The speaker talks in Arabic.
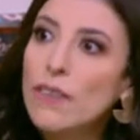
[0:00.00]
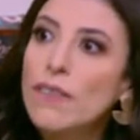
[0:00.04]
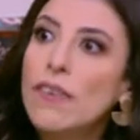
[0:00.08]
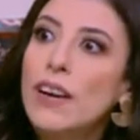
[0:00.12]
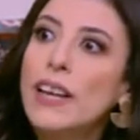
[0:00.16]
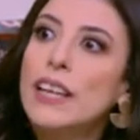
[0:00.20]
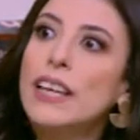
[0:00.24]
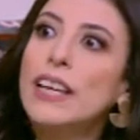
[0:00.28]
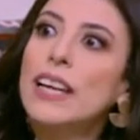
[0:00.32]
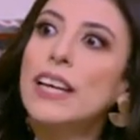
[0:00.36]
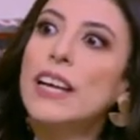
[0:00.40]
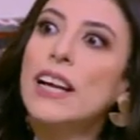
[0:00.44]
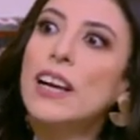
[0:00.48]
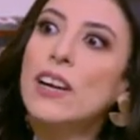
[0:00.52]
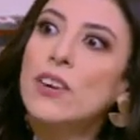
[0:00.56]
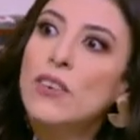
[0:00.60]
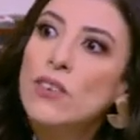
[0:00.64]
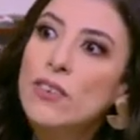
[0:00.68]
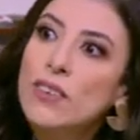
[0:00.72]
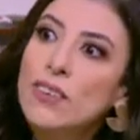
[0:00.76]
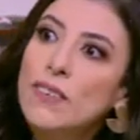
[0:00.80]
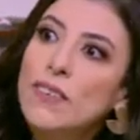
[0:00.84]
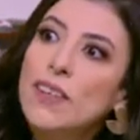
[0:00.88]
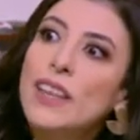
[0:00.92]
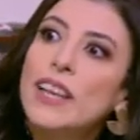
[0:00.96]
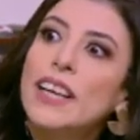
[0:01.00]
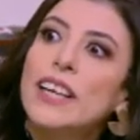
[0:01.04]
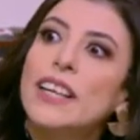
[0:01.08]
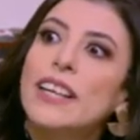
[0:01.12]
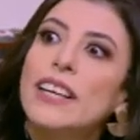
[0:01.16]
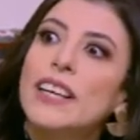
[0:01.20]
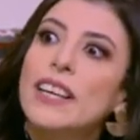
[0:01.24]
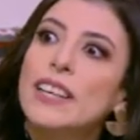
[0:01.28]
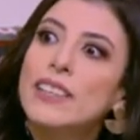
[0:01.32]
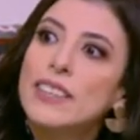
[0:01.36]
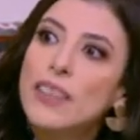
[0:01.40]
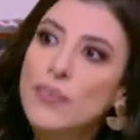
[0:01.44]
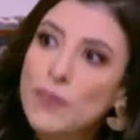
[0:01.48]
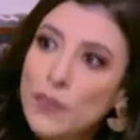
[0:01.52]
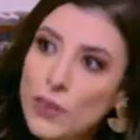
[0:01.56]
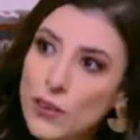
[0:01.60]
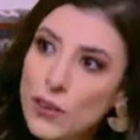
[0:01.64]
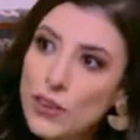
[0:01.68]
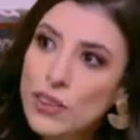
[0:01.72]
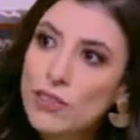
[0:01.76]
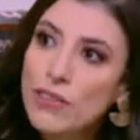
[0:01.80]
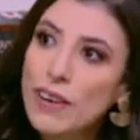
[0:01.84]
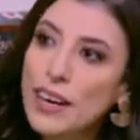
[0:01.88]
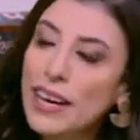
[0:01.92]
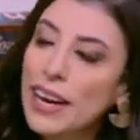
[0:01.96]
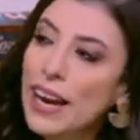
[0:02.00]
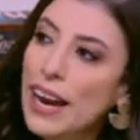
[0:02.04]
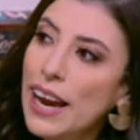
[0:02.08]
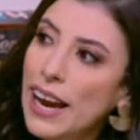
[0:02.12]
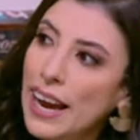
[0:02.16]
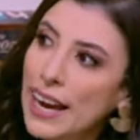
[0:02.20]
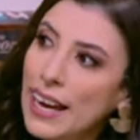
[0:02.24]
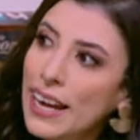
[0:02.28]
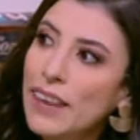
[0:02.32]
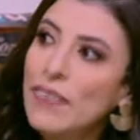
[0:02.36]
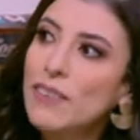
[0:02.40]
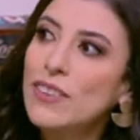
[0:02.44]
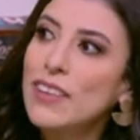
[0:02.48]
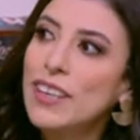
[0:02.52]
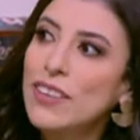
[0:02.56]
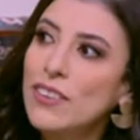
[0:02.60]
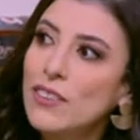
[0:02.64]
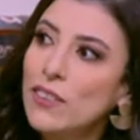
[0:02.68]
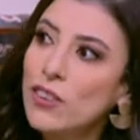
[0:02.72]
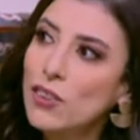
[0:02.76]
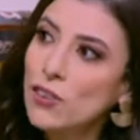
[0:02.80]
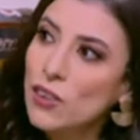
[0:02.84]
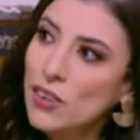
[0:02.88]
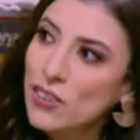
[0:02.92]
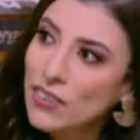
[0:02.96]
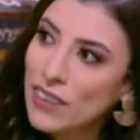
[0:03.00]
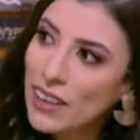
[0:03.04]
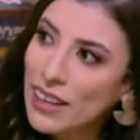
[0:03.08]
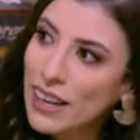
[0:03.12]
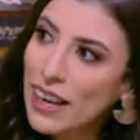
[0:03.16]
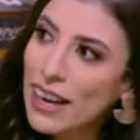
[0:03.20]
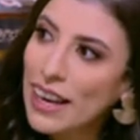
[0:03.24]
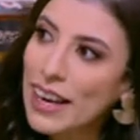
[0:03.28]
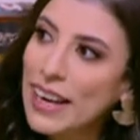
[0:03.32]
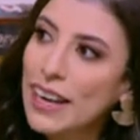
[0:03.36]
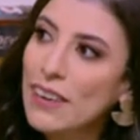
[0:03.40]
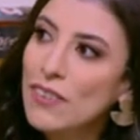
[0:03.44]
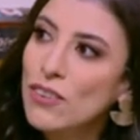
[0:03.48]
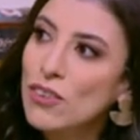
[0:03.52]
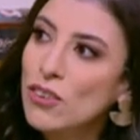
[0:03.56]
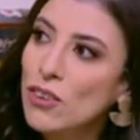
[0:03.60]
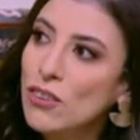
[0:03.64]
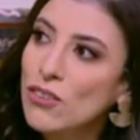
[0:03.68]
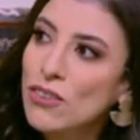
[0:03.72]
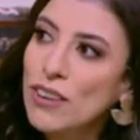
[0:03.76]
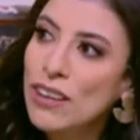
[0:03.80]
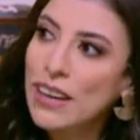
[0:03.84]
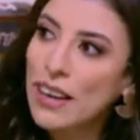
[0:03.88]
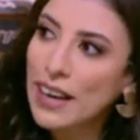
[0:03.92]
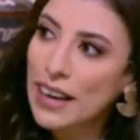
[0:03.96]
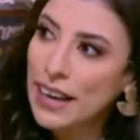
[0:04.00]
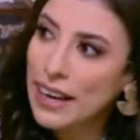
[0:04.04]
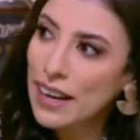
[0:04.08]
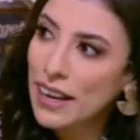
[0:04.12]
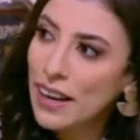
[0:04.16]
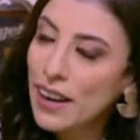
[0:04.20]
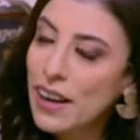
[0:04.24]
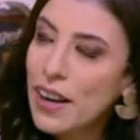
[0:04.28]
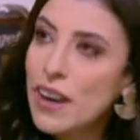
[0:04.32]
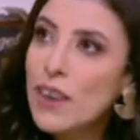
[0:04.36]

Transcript: بعد كده جوزي ابتدى يديني سبورت فهي حاجه بتوصل لحاجه بتوصل لحاجه